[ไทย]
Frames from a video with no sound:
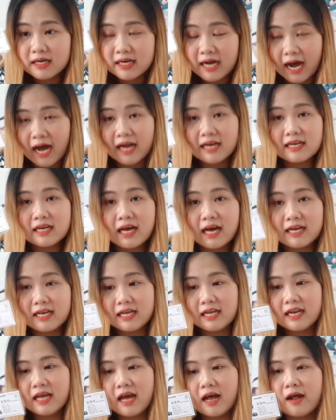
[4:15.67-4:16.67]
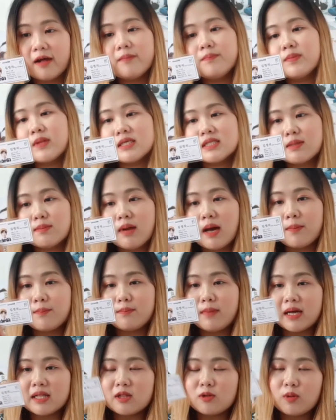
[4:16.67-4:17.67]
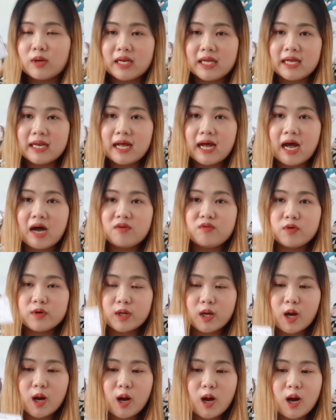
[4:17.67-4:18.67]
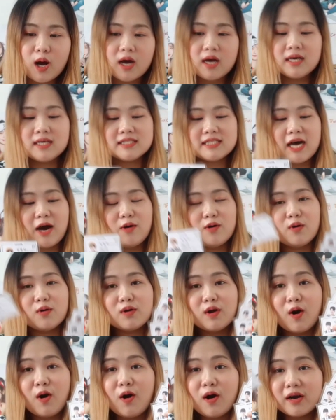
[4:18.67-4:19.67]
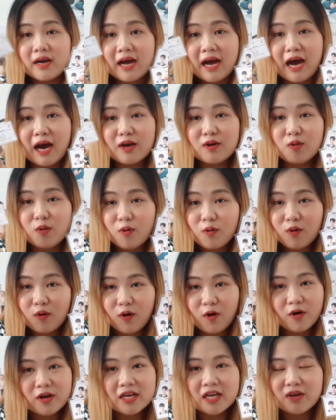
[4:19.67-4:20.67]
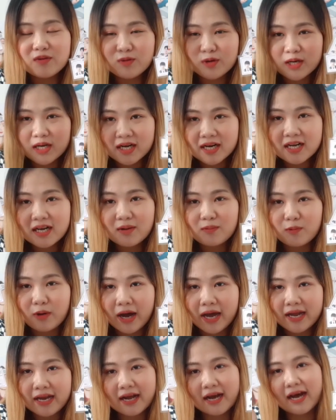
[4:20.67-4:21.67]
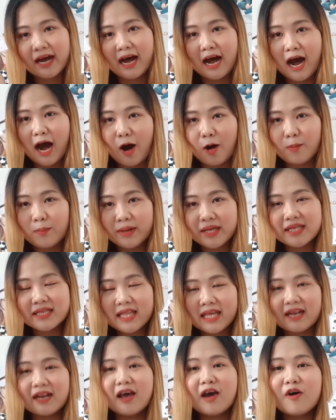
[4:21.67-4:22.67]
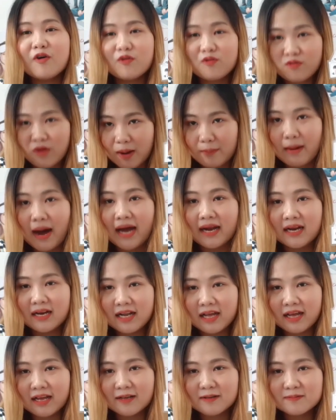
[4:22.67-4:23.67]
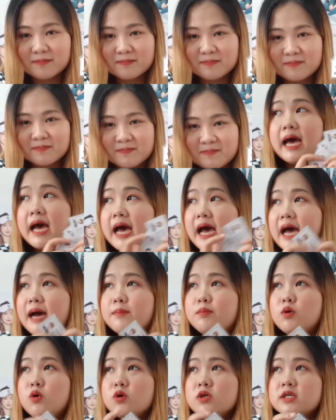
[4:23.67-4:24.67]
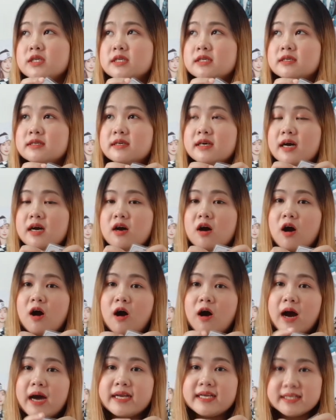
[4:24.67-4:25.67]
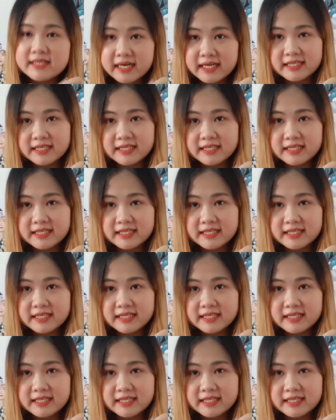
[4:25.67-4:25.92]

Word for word: การ์ด อันนี้เนี่ยสำหรับบัตรตัวนี้นะคะฝนก็จะเอาน้องๆนนะคะ ทุกคนที่ฝนเคลือบไว้นะคะ เอาไปติดฝาบ้านนั่นเองพูดถึงเรื่องของ Under